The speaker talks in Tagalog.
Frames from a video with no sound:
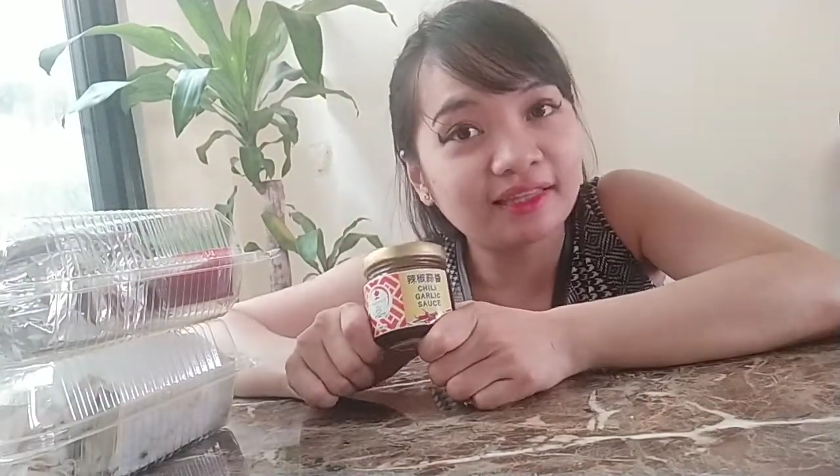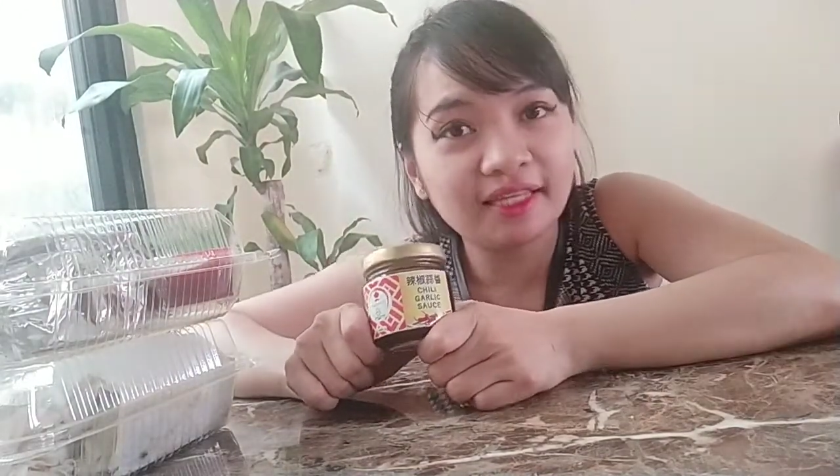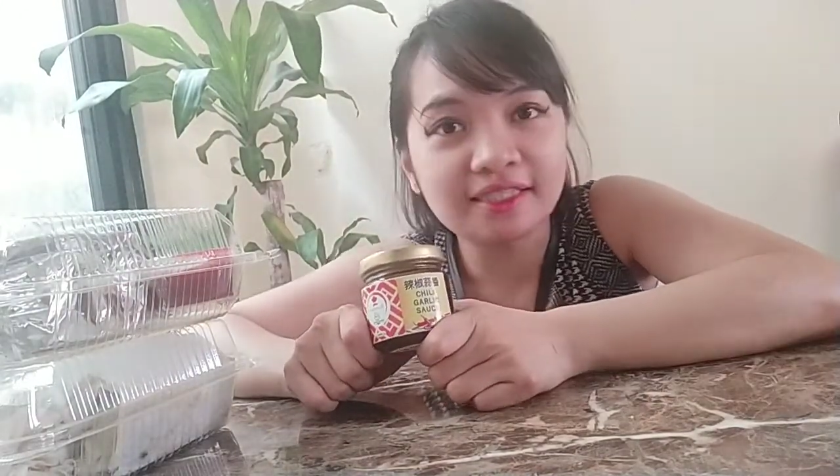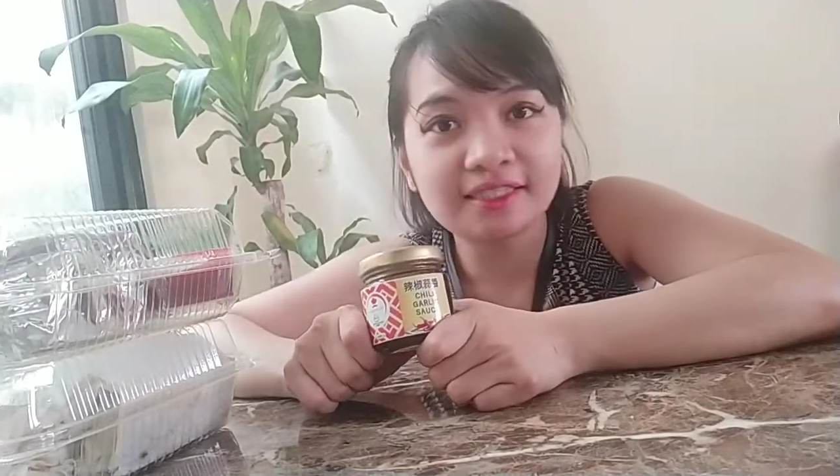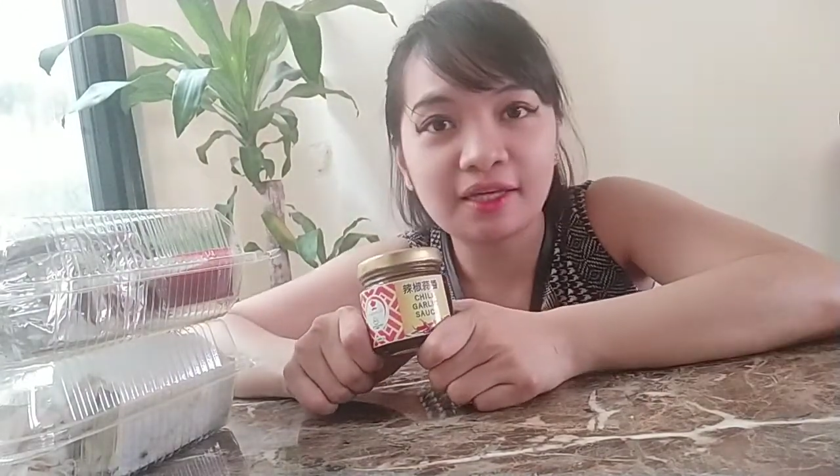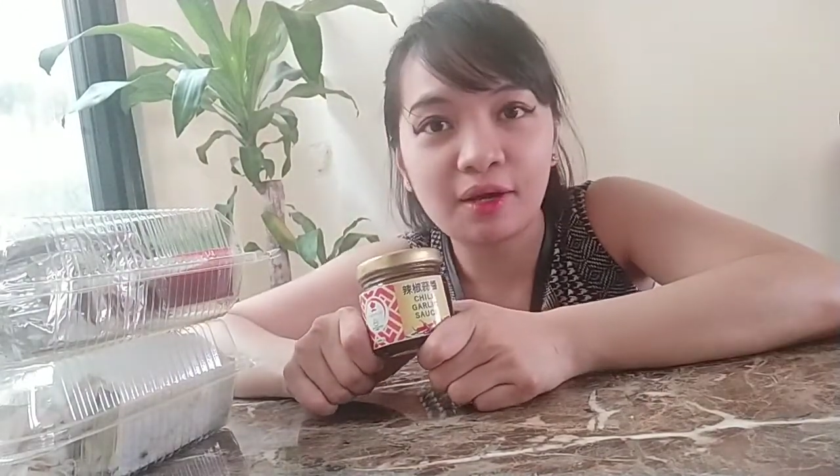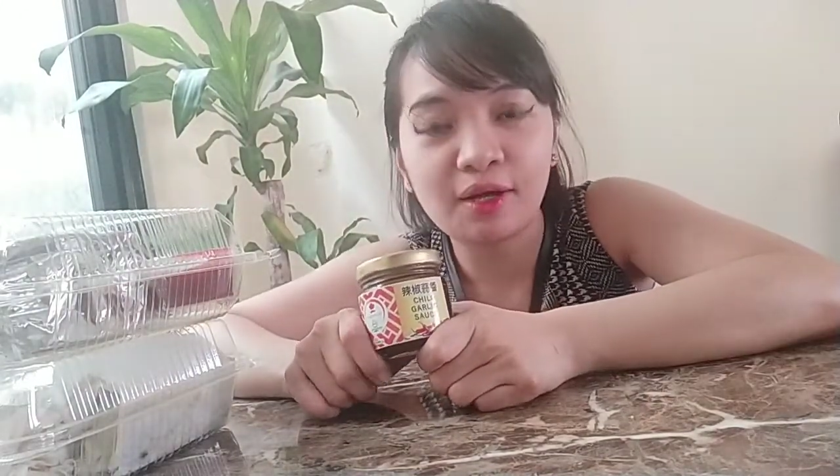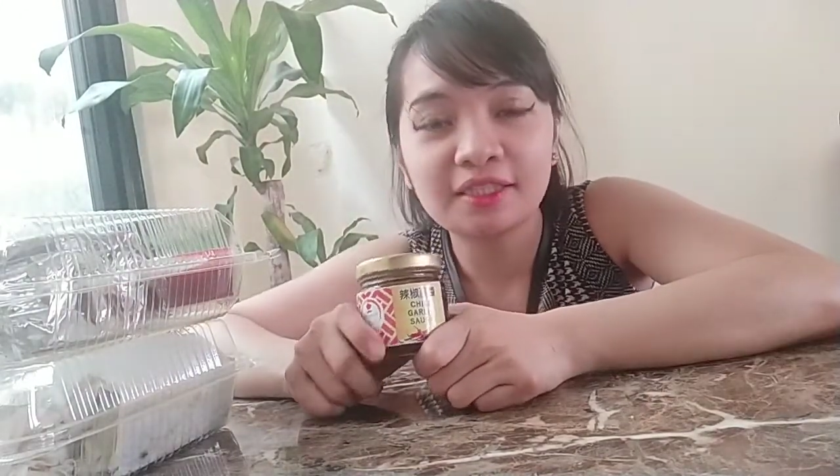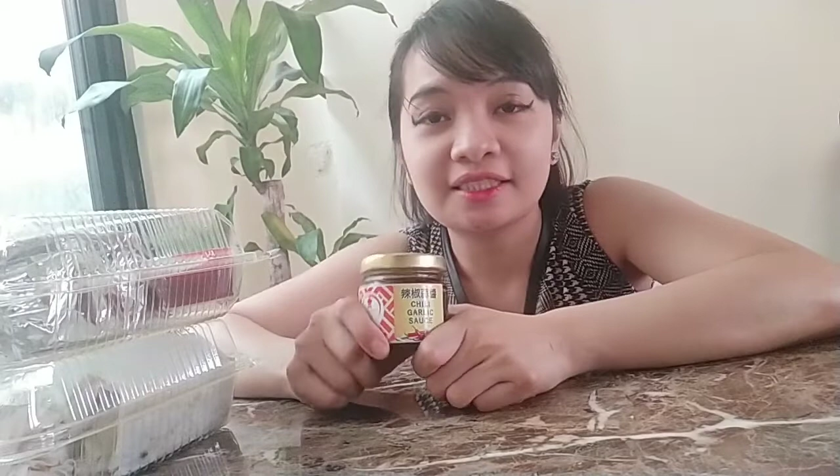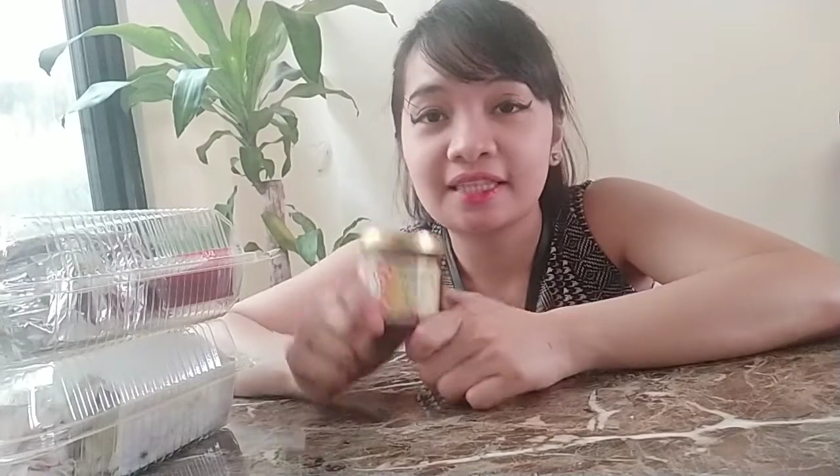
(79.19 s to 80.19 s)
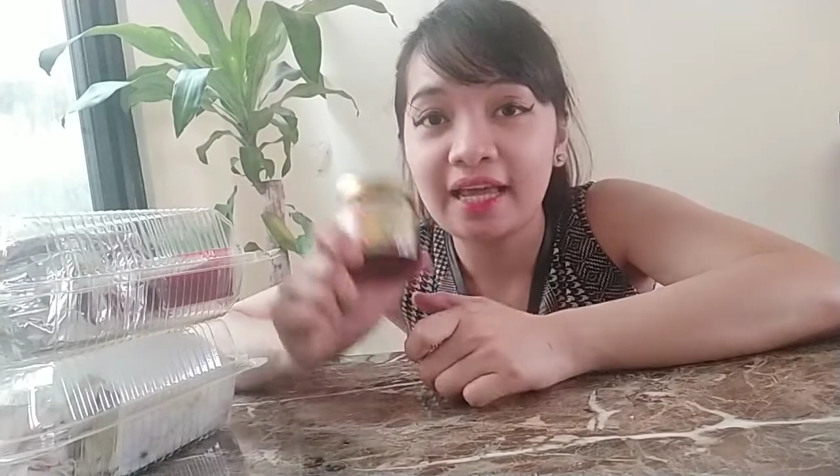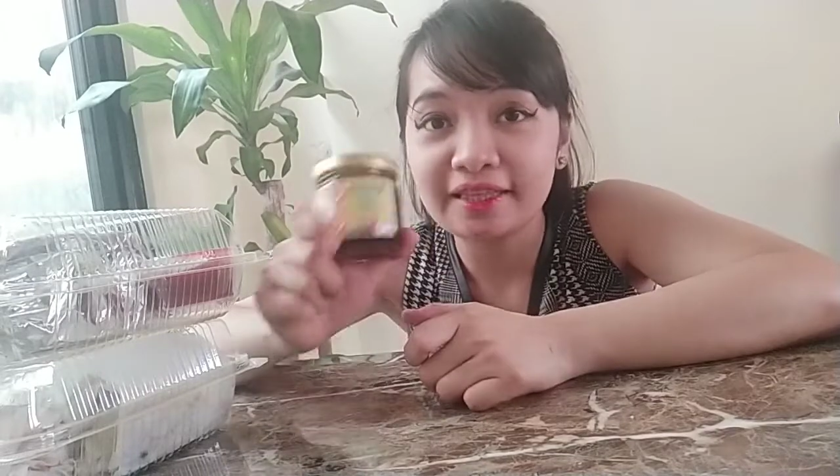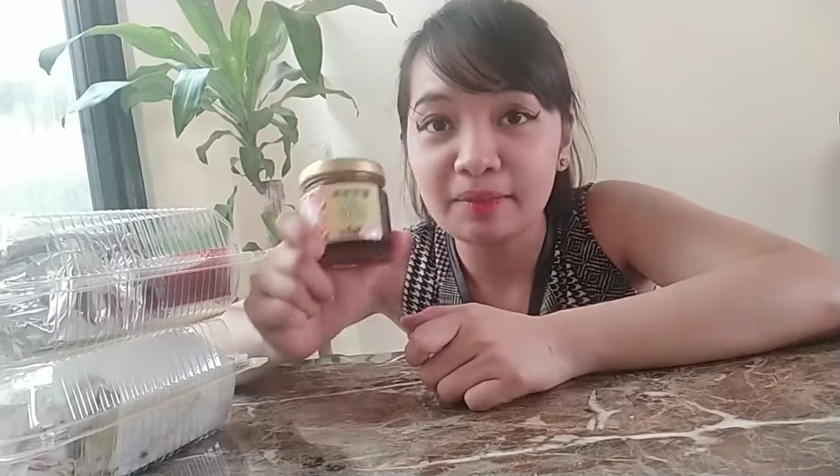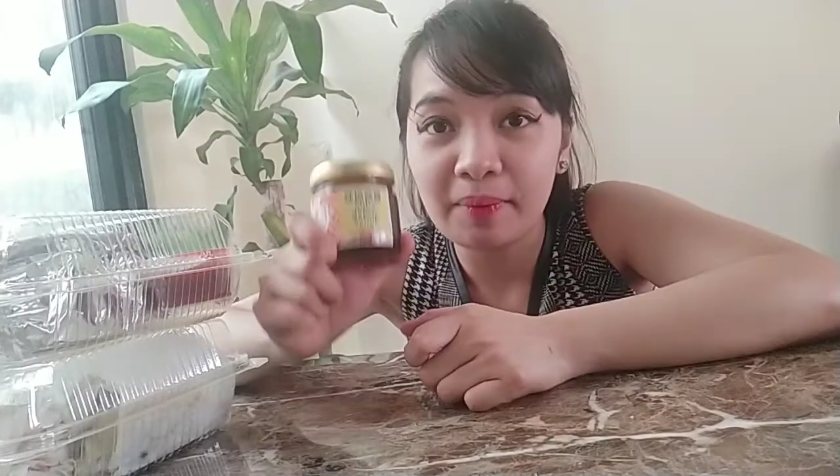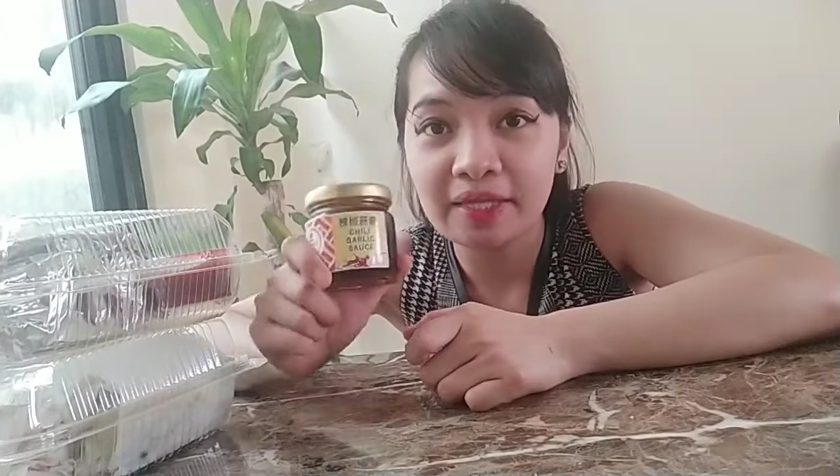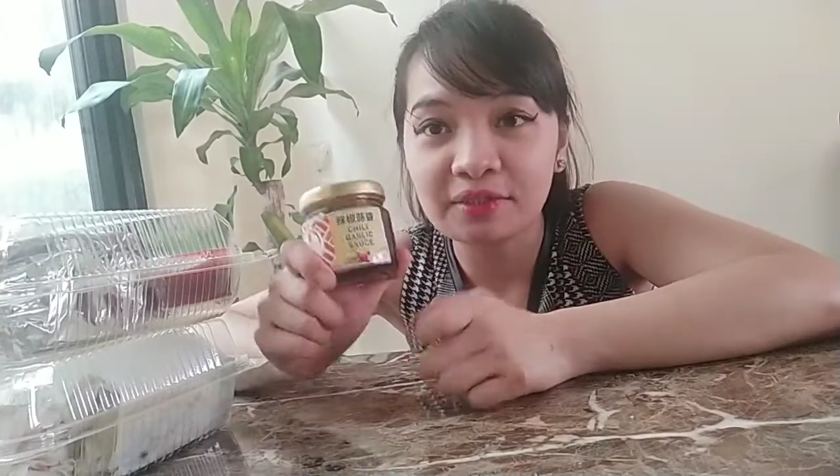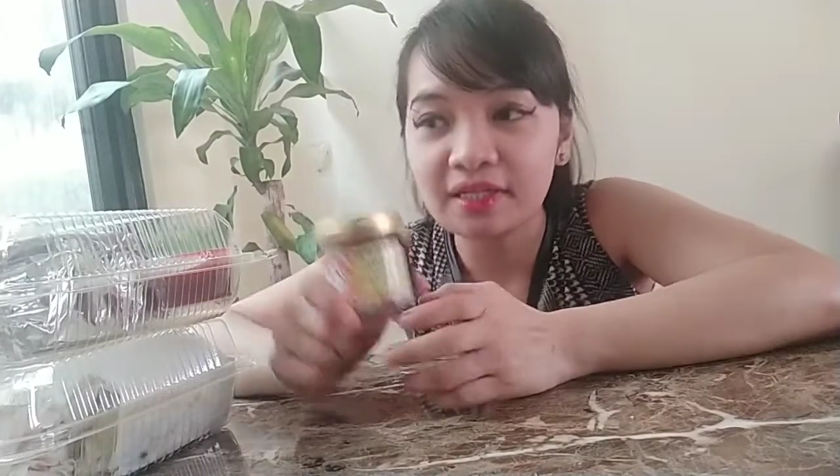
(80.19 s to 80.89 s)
This cost 90 pesos.